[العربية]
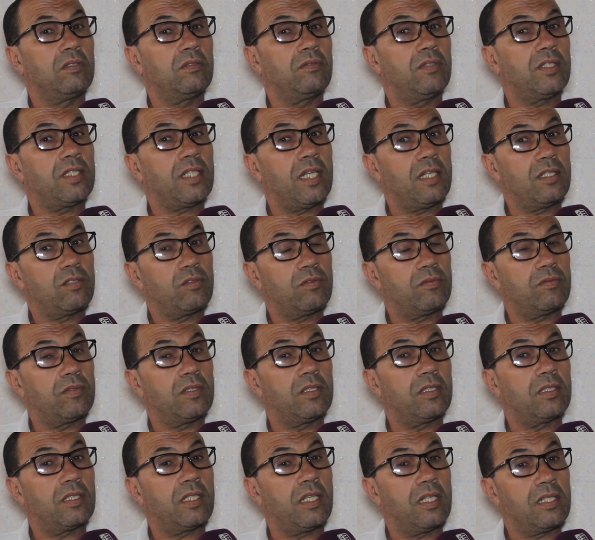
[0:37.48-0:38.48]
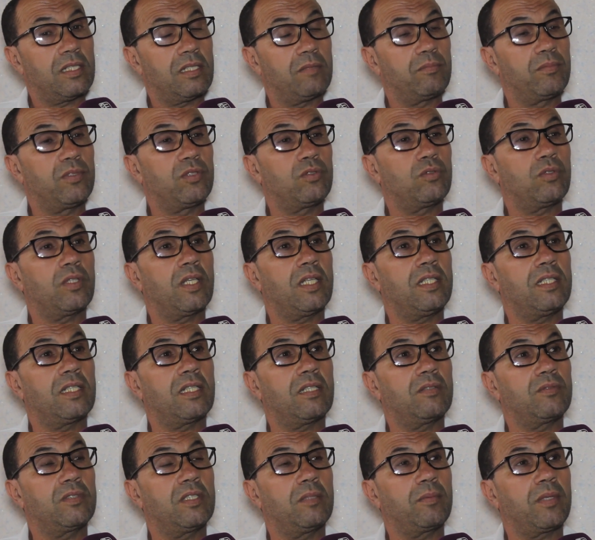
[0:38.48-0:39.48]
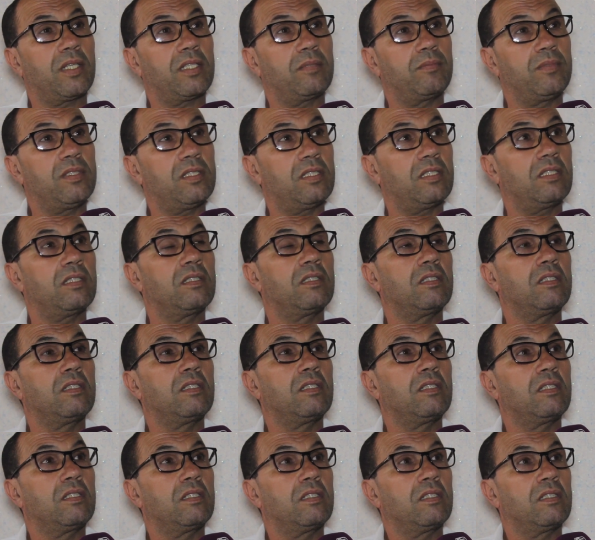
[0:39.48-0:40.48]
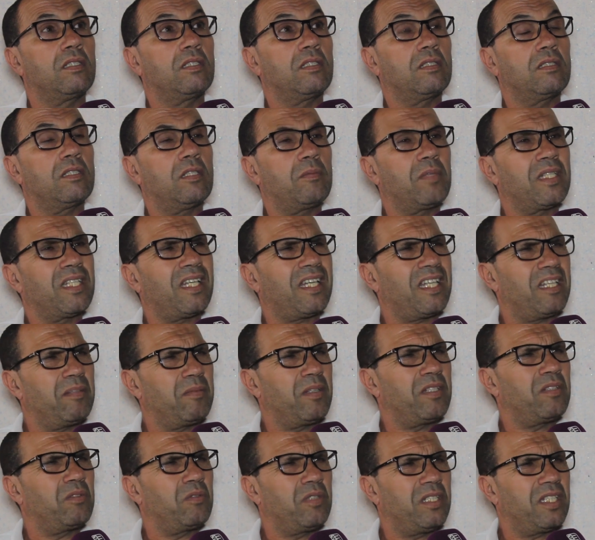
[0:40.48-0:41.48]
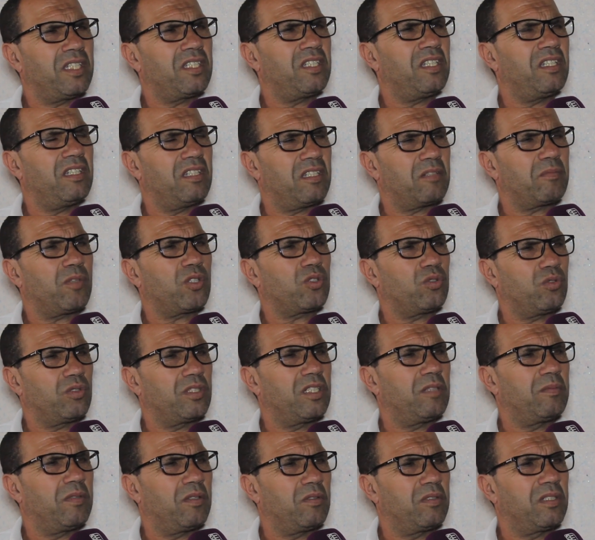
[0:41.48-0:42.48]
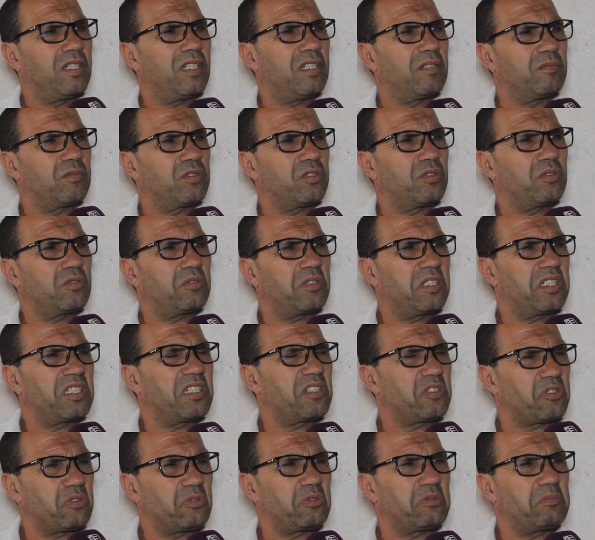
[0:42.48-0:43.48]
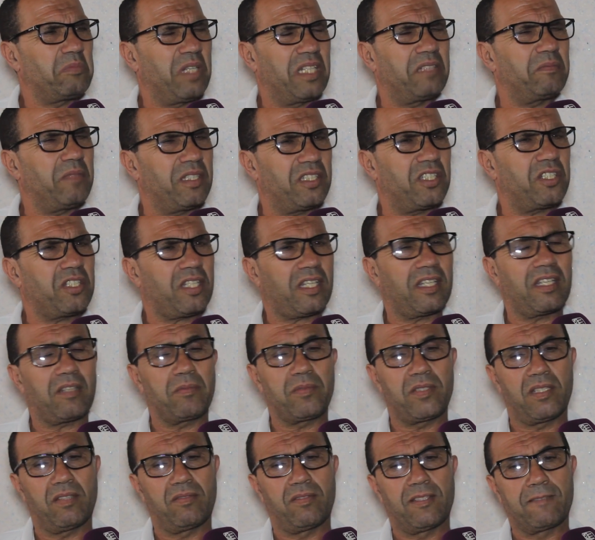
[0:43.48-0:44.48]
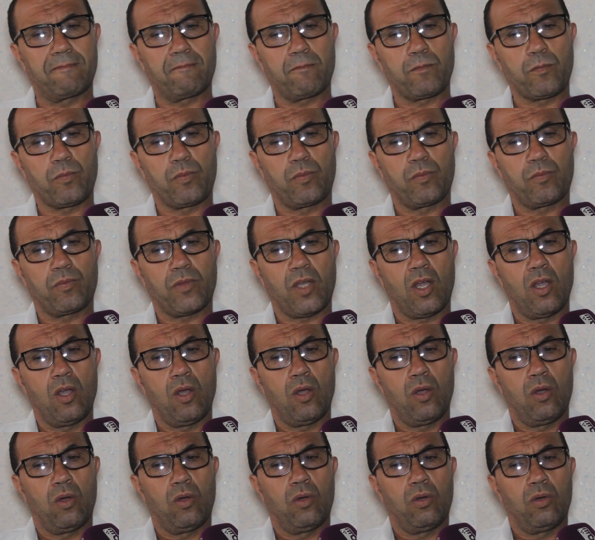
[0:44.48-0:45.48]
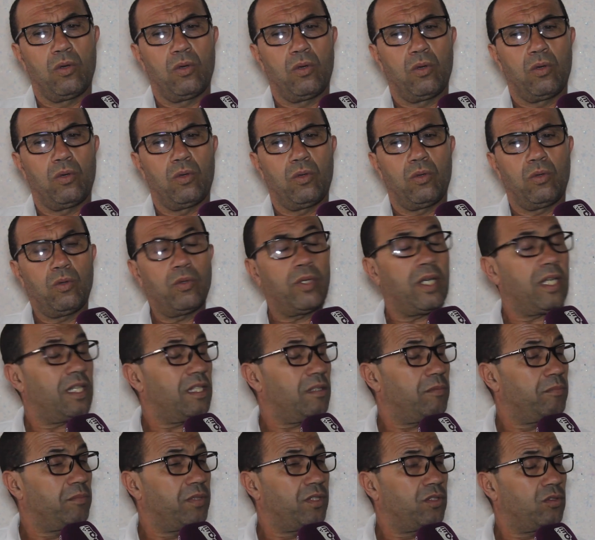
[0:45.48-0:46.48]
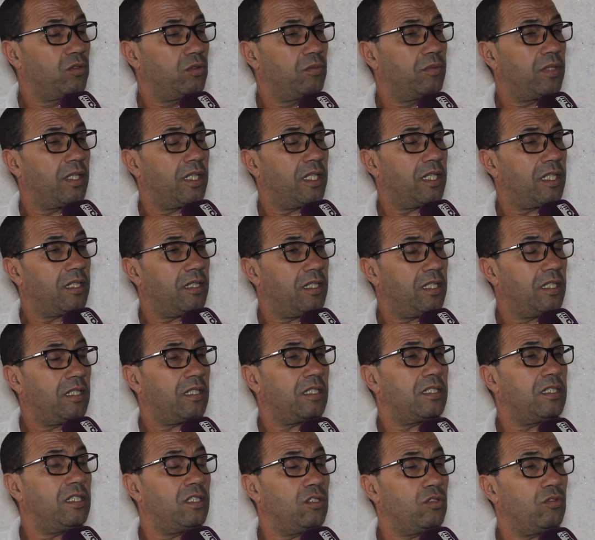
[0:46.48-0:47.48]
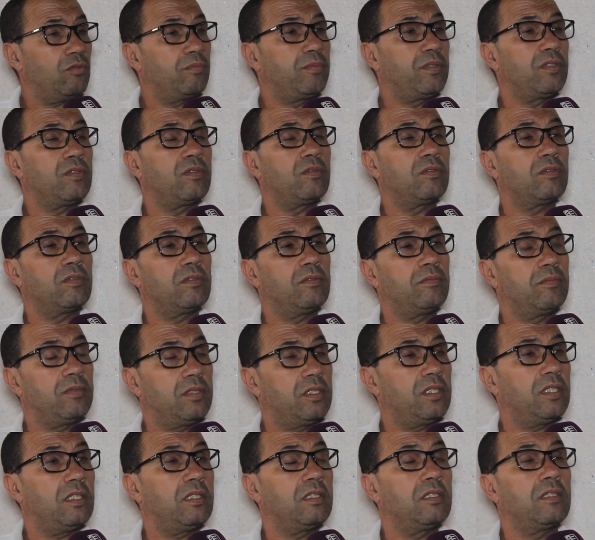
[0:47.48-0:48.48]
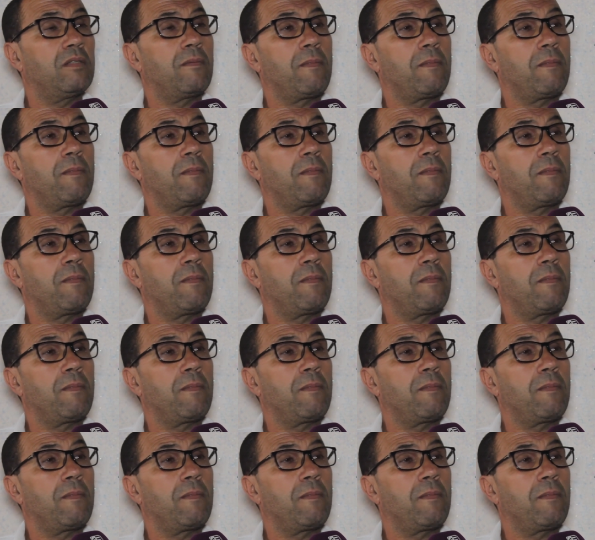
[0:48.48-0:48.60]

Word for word: فاش كيشوف كيطلب بنته قال لك كبدي بغيت بنتي دابا تقريبا وليك شي اربع شهور دابا ولا خمس شهور ولا ثلاث شهور ما عنديش دقيق بزاف نعم. وكيطلب بنته بغا قال لك خصني نشوف بنته بنتي